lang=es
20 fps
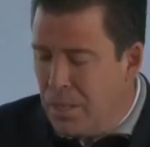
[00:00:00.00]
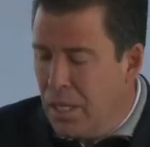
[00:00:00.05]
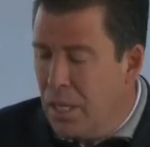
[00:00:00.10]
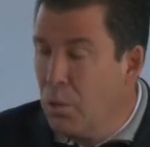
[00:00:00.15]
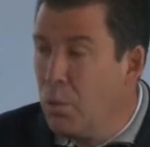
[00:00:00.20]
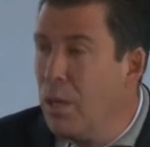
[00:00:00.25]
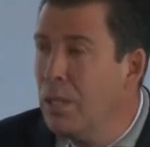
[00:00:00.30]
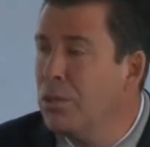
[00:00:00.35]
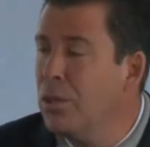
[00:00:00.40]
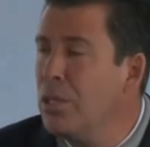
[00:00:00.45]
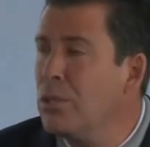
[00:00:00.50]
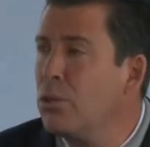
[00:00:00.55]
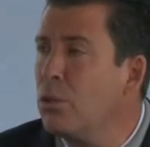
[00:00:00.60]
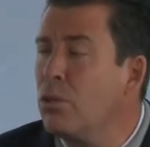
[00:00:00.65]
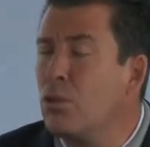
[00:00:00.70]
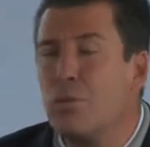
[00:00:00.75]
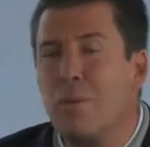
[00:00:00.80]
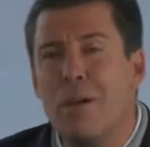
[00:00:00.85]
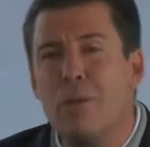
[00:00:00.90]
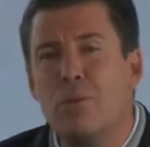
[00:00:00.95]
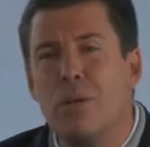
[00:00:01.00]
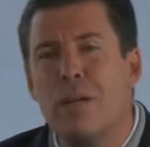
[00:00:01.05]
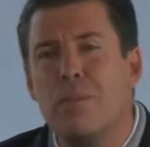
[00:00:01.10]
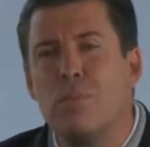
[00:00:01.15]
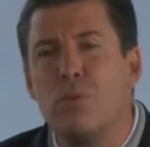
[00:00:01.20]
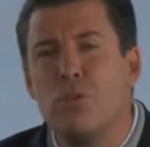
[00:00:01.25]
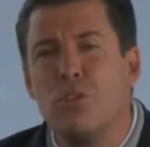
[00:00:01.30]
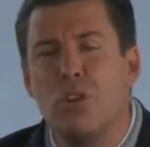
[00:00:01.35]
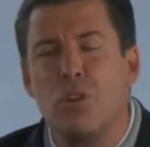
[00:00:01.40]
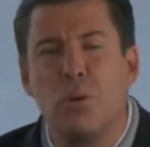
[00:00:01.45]
Y bueno, esto nos va a ayudar
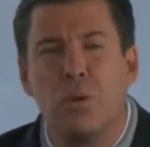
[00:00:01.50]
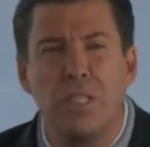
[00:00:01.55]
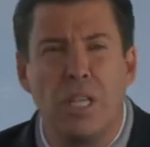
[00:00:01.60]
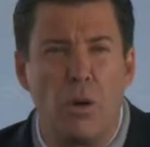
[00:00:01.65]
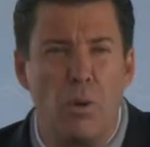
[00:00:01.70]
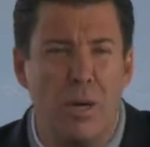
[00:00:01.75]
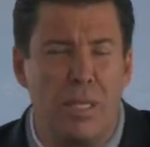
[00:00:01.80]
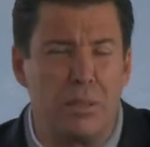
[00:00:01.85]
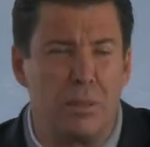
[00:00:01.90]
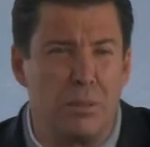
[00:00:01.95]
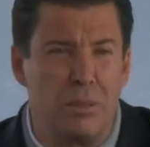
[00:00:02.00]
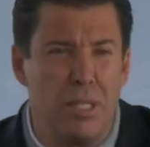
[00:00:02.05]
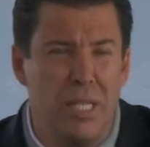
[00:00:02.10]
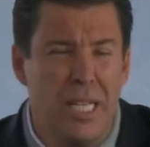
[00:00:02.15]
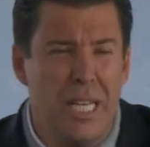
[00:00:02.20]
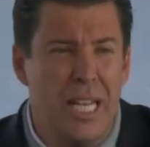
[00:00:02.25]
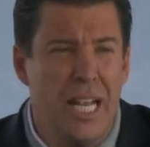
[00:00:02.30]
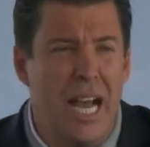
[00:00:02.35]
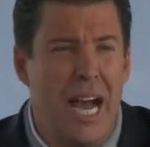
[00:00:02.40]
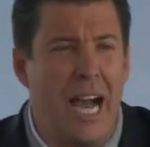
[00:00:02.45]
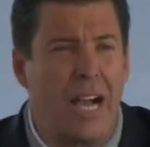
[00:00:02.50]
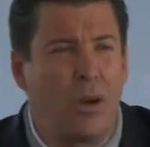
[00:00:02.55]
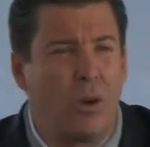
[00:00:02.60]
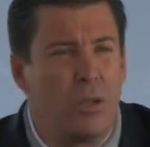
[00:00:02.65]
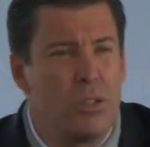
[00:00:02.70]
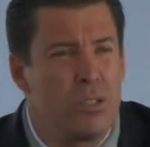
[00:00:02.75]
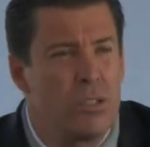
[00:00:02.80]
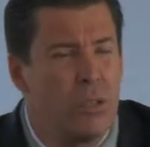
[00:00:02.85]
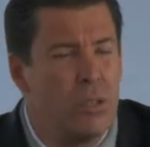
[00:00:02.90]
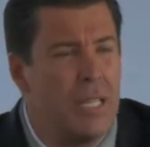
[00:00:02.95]
mucho en Guanajuato a
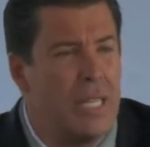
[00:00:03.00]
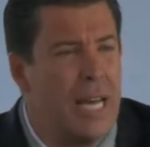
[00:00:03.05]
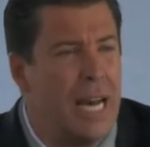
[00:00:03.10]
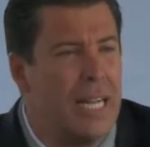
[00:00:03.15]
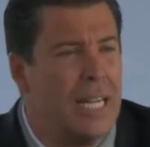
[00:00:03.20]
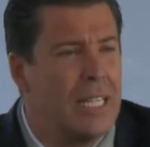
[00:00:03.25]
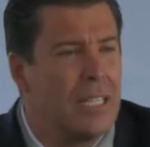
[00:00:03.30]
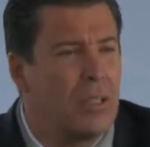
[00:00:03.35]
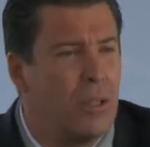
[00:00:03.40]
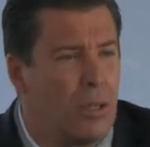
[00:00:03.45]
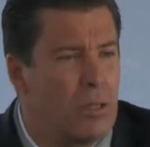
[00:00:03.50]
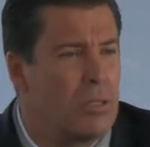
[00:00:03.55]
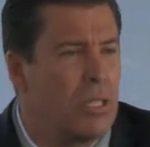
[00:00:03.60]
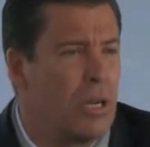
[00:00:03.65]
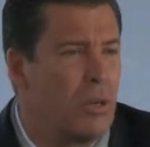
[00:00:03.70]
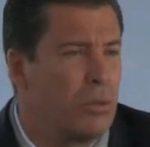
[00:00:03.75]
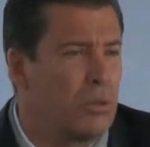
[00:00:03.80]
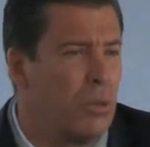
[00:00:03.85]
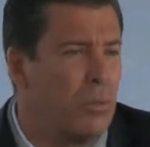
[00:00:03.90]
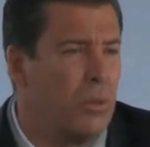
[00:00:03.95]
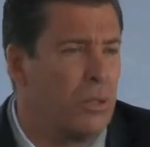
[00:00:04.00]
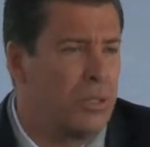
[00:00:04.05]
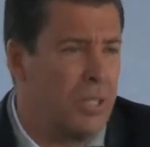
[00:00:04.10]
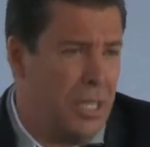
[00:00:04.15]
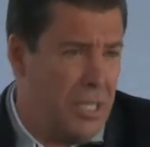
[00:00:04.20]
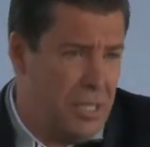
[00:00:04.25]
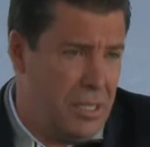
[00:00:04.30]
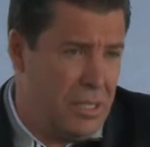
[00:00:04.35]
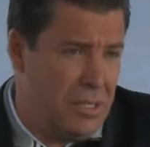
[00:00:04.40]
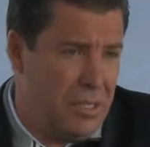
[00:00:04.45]
consolidar el clúster
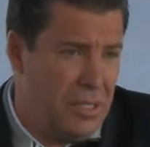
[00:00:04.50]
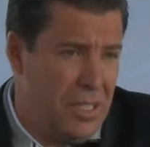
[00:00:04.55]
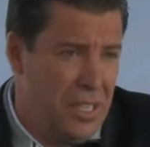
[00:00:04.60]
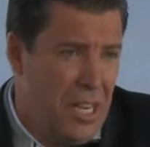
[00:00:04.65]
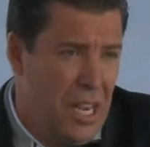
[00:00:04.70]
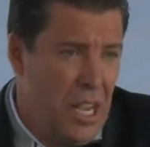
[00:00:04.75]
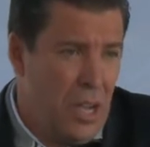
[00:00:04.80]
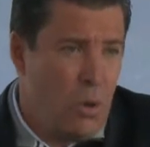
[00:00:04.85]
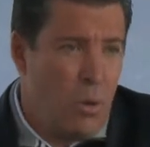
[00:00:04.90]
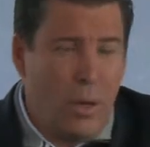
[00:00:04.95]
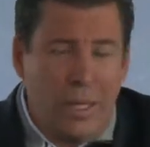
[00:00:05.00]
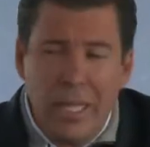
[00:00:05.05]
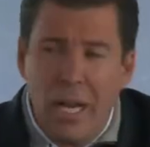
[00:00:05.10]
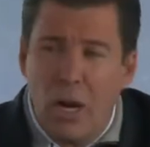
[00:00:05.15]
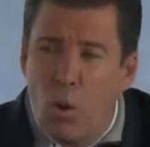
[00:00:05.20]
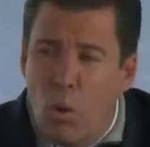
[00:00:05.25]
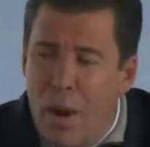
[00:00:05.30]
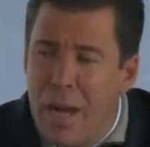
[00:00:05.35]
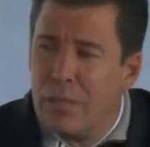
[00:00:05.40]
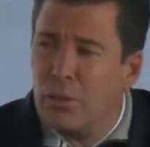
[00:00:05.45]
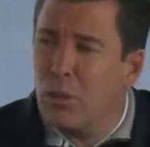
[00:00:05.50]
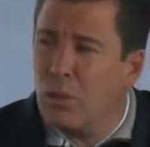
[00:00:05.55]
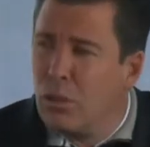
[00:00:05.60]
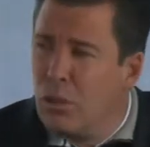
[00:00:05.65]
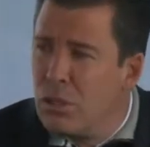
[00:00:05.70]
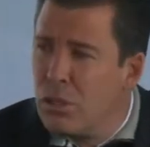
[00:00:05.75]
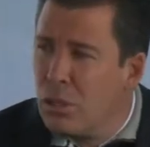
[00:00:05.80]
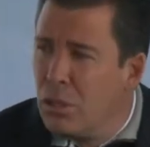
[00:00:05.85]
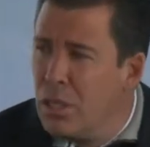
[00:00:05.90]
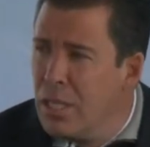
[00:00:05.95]
automotriz. Guanajuato
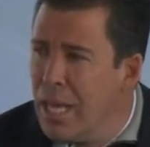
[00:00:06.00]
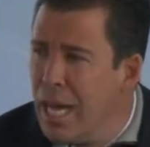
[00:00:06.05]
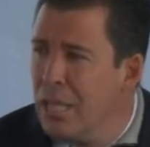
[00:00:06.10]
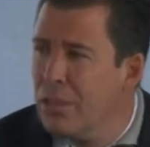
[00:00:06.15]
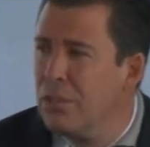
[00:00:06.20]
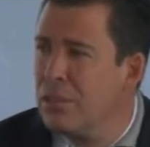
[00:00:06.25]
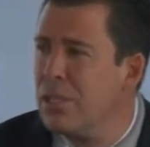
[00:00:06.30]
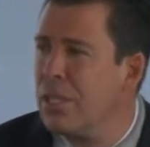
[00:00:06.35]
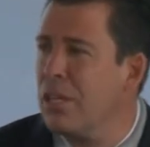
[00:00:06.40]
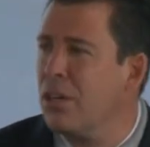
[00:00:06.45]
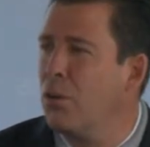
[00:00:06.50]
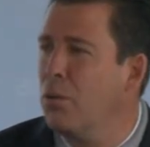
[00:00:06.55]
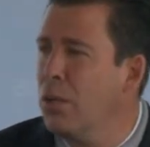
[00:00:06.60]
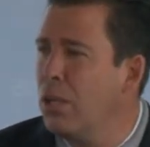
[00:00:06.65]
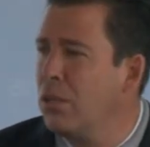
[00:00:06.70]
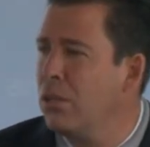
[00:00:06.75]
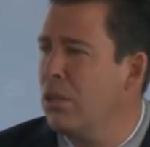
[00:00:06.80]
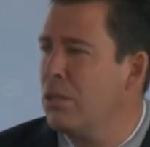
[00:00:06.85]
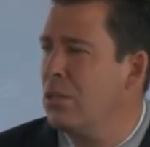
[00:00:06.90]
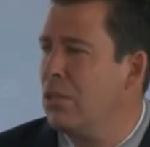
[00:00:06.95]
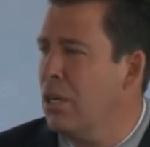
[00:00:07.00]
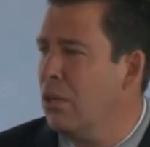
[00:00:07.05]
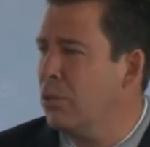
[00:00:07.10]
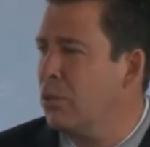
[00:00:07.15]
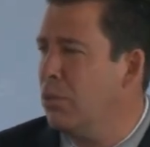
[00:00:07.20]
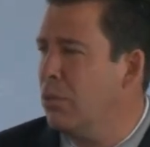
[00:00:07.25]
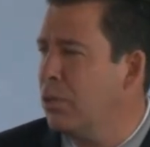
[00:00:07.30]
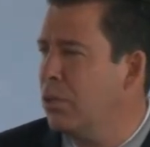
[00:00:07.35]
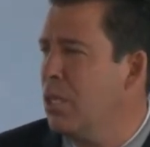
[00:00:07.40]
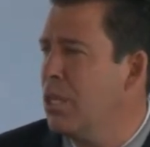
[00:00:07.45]
consolidándose con el clúster
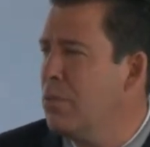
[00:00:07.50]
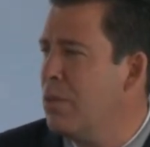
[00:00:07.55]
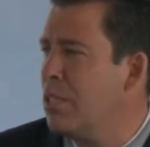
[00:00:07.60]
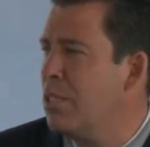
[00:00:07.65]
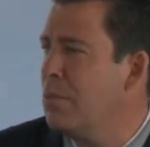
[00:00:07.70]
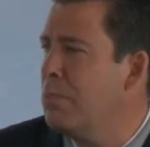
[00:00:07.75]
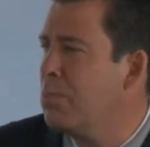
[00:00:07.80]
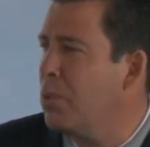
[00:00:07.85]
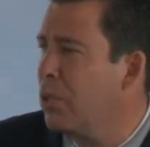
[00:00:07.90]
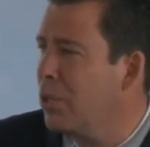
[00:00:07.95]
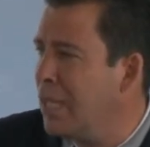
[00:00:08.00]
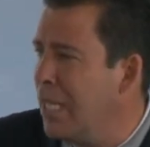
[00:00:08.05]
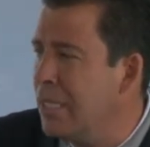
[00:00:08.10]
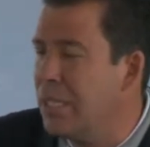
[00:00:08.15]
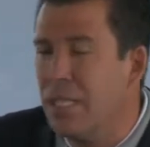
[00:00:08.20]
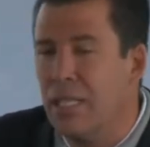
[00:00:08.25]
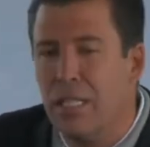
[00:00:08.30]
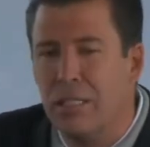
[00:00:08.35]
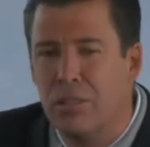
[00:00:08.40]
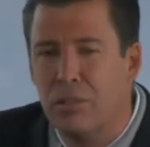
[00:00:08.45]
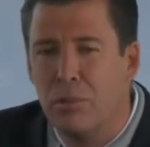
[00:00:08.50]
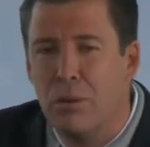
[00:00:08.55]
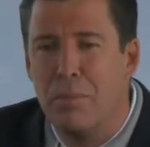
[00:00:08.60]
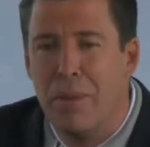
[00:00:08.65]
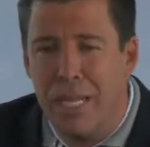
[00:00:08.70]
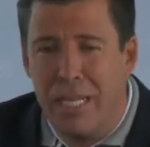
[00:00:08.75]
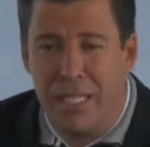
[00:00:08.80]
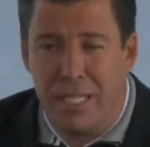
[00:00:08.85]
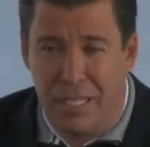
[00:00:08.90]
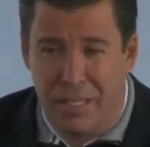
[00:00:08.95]
automotriz más importante de
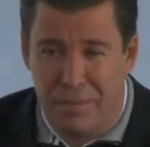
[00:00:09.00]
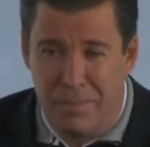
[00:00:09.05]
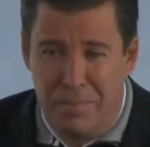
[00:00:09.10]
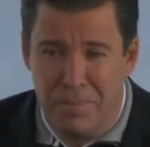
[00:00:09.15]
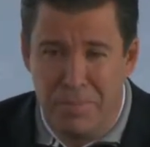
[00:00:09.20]
Latinoamérica.